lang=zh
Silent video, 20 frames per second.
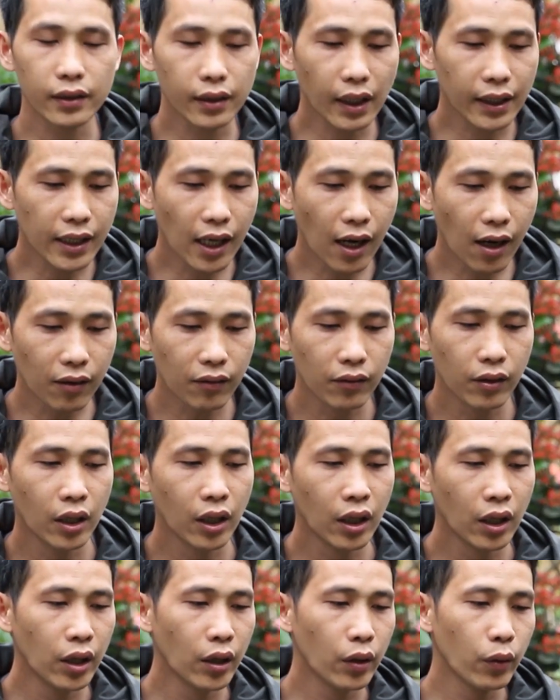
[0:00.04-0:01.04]
大家好，
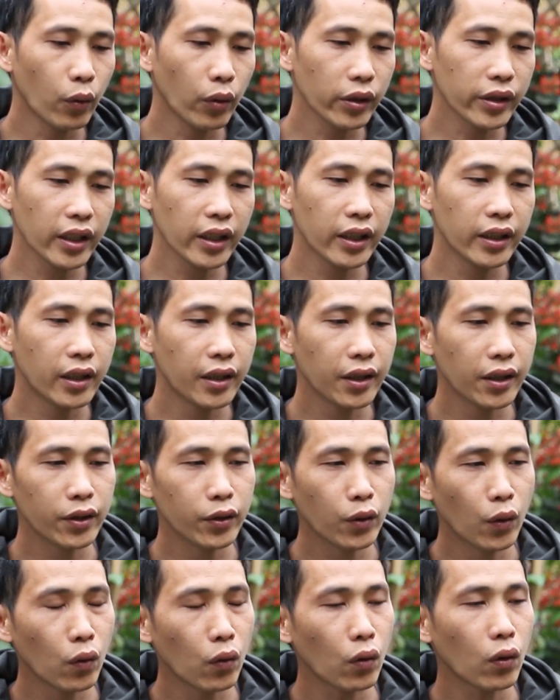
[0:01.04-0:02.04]
我这一棵
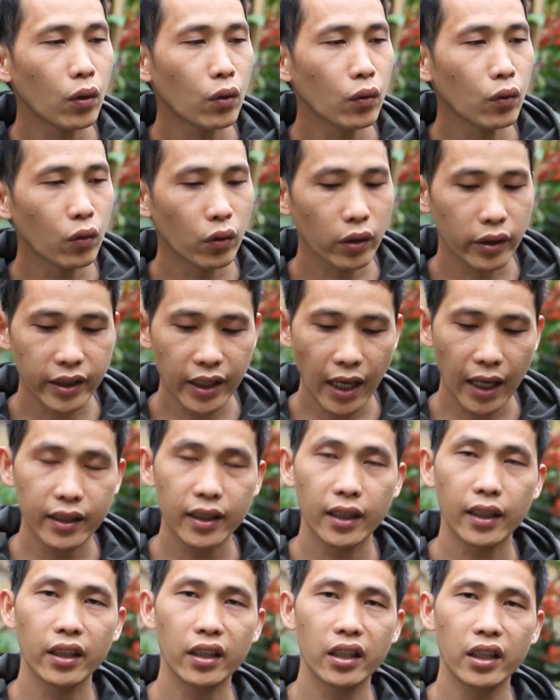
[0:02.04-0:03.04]
用火龙果嫁
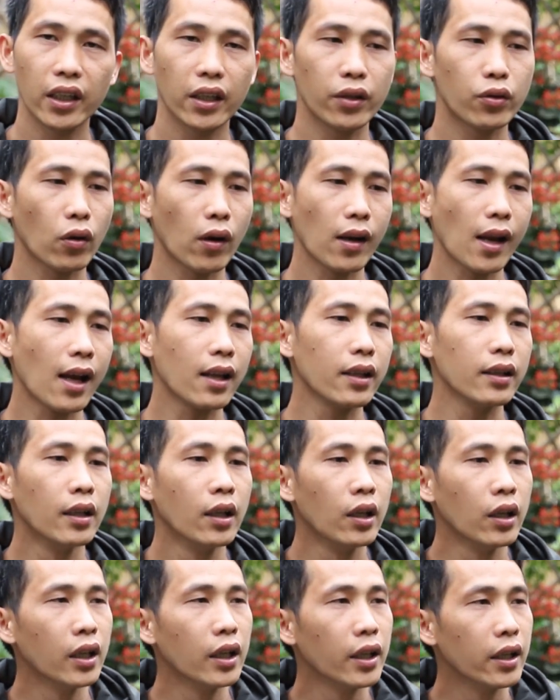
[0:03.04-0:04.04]
接的蟹爪兰，
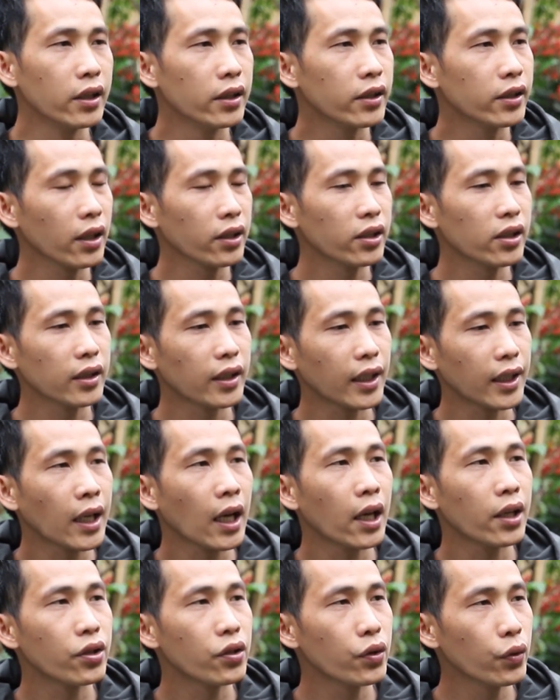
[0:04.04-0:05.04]
上次给
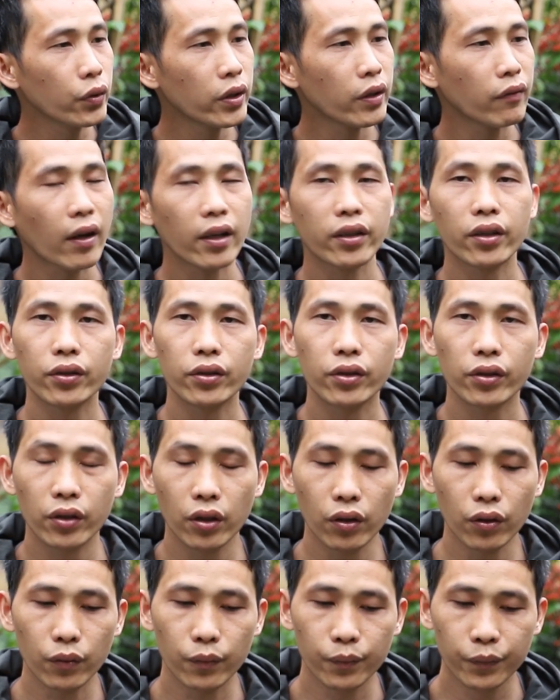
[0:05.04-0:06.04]
它修剪完成之
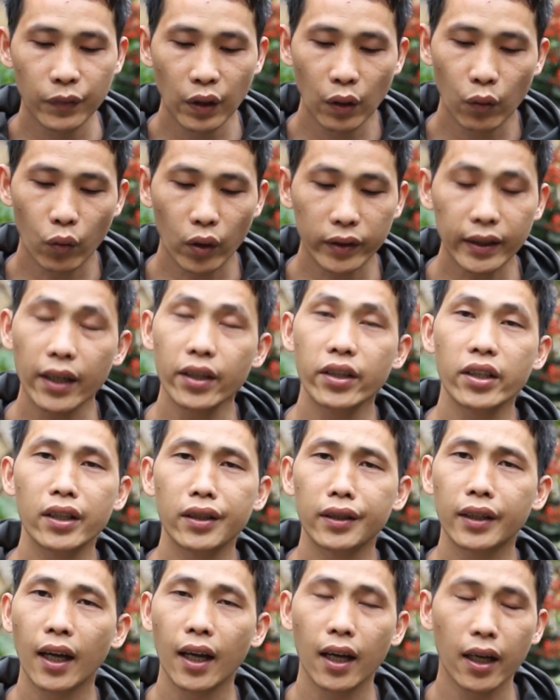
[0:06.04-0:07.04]
后，我担
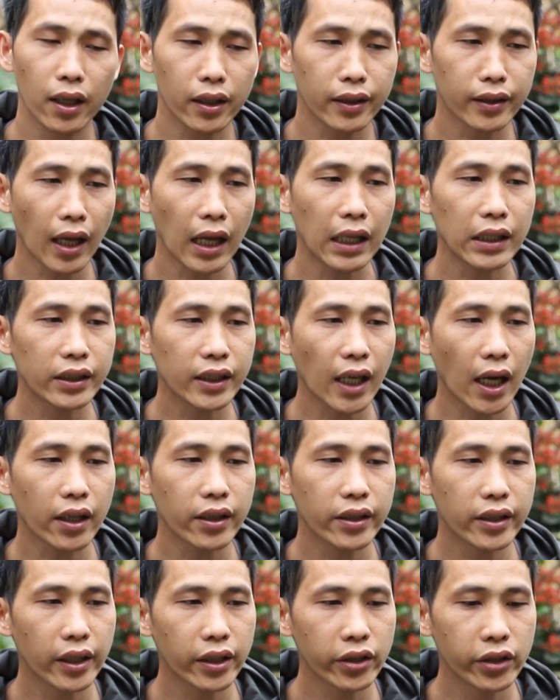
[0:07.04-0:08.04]
心它很难长
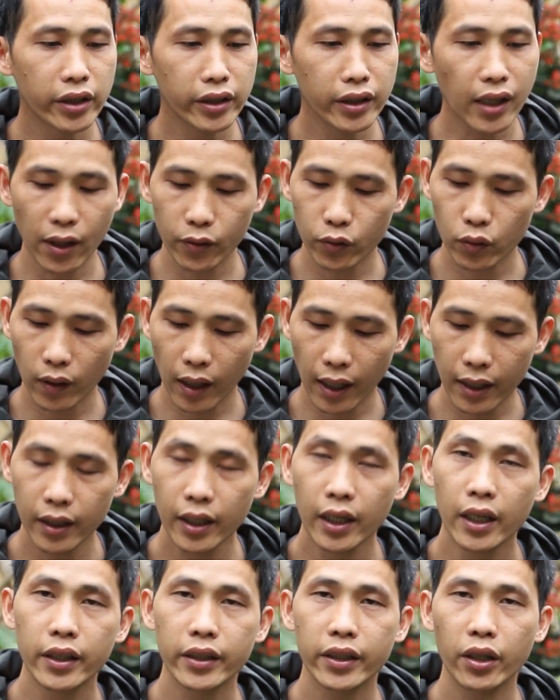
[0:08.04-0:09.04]
一些新芽出来，
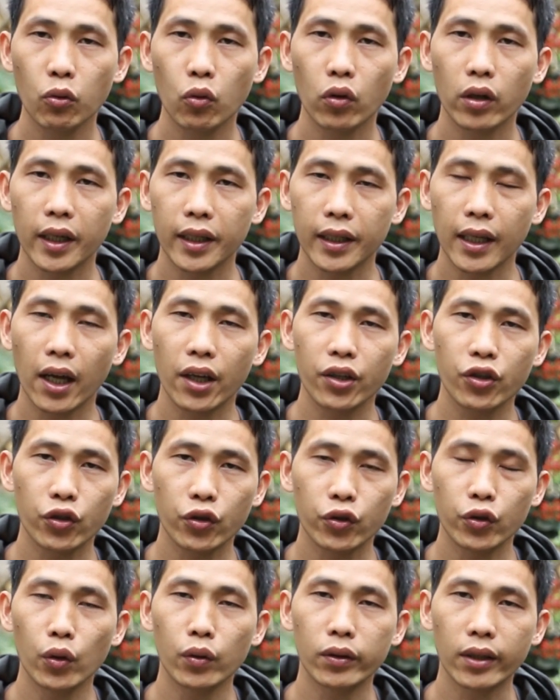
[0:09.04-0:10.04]
结果给它
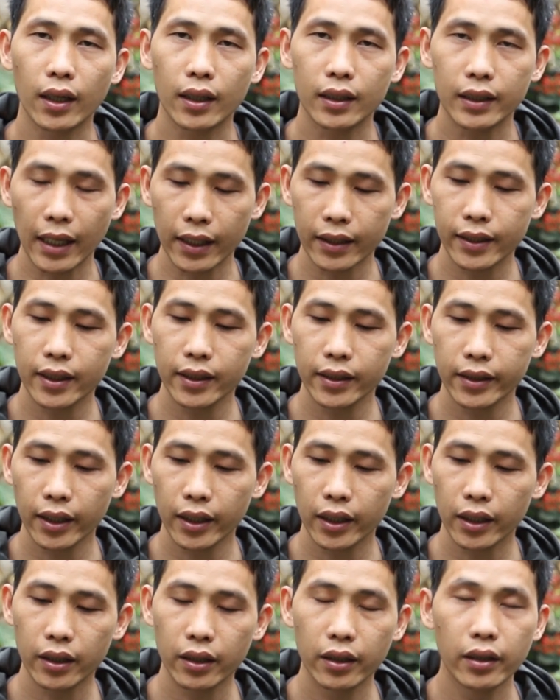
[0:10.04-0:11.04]
使用了两次这
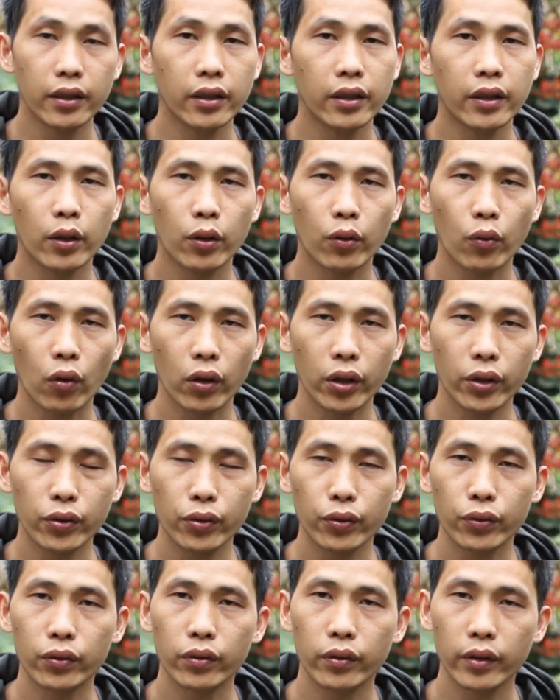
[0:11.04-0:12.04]
个活力
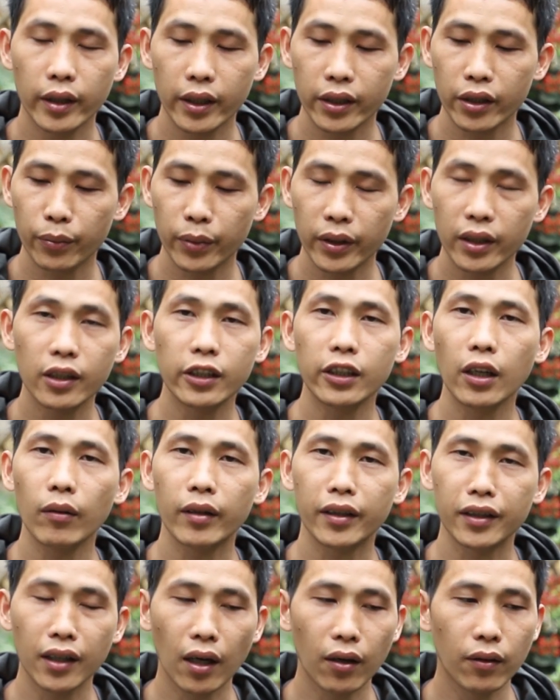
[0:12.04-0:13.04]
素 HB 幺
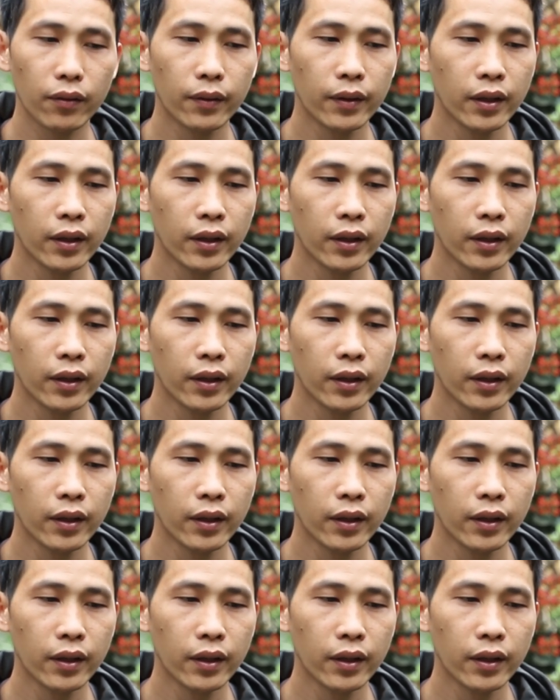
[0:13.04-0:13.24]
零幺，